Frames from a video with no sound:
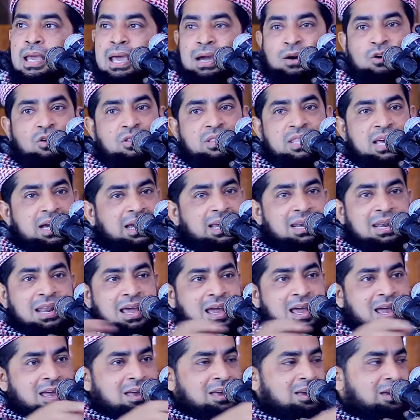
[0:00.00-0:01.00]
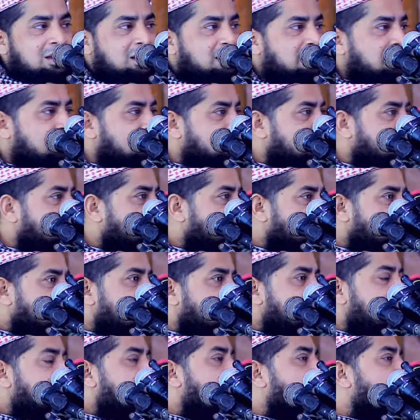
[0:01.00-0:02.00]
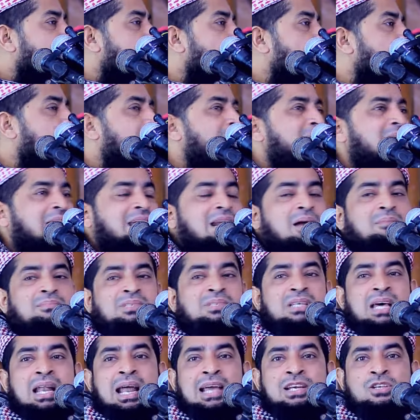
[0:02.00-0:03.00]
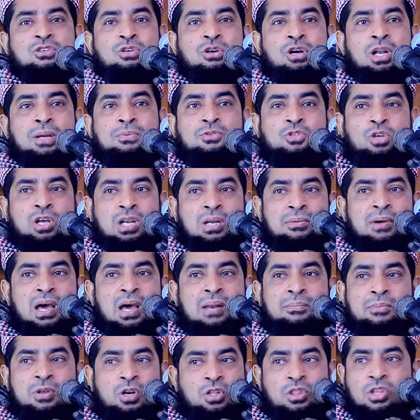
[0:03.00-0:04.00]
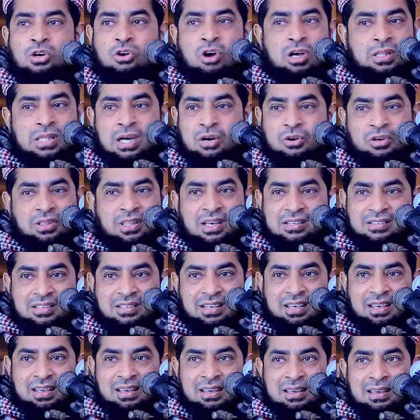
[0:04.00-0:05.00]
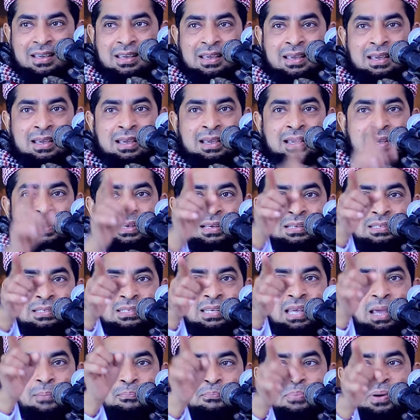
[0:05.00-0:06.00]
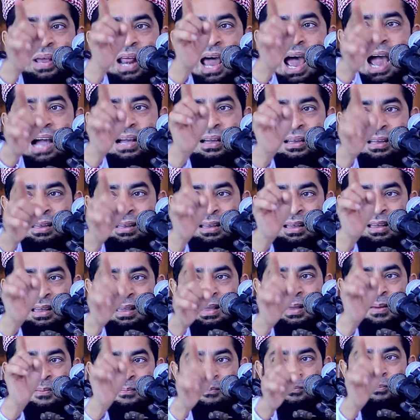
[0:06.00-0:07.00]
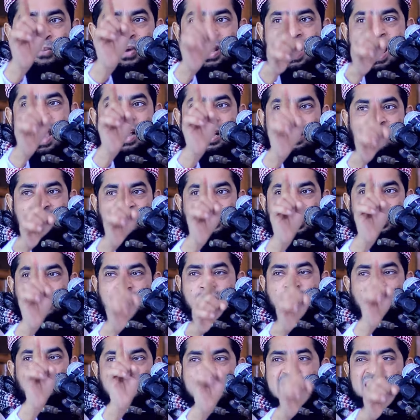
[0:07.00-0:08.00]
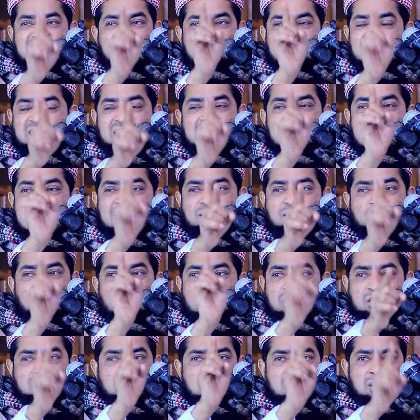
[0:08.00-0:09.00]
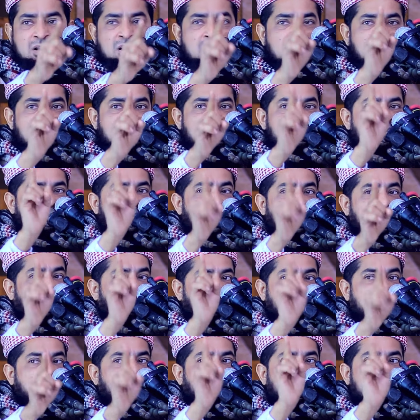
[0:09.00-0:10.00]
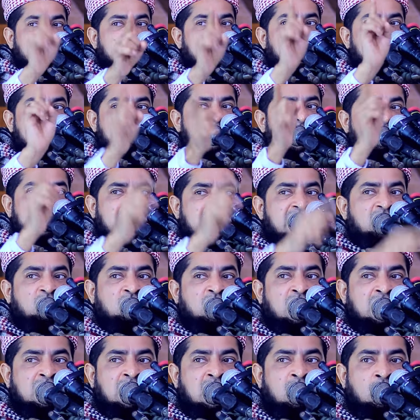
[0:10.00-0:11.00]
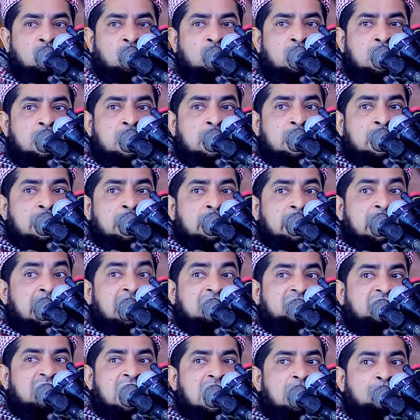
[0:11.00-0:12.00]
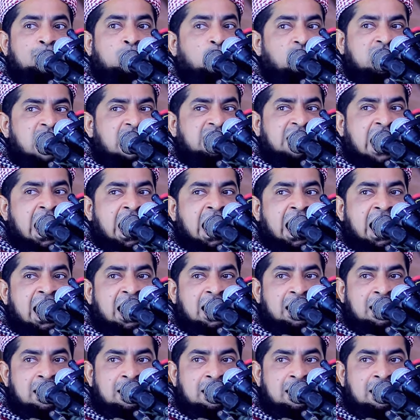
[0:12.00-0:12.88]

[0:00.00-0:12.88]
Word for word: এখন দেখেন না আমরা উলামা একরাম যারা এই শরীফ শরীফের বিরুদ্ধে কথা কইতেছি যে বেরাক বেরাক ইউনিভার্সিটির একজন শিক্ষকরে তারা ছাটাই করে দিল এর দ্বারা বোঝা যায়